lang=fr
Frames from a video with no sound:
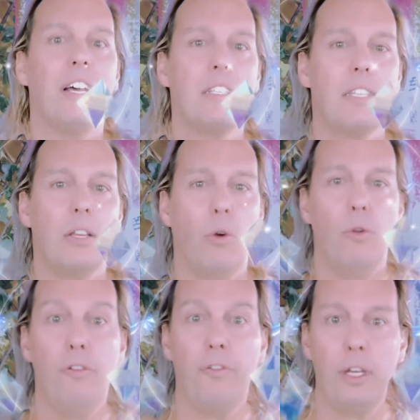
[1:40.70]
ça dans
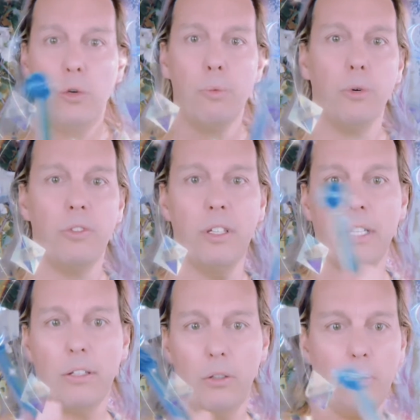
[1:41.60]
le frigo beauté en
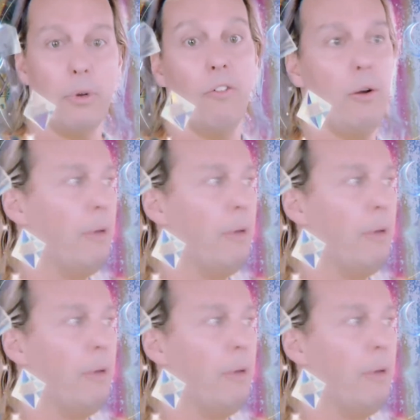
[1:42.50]
attendant, ben on va le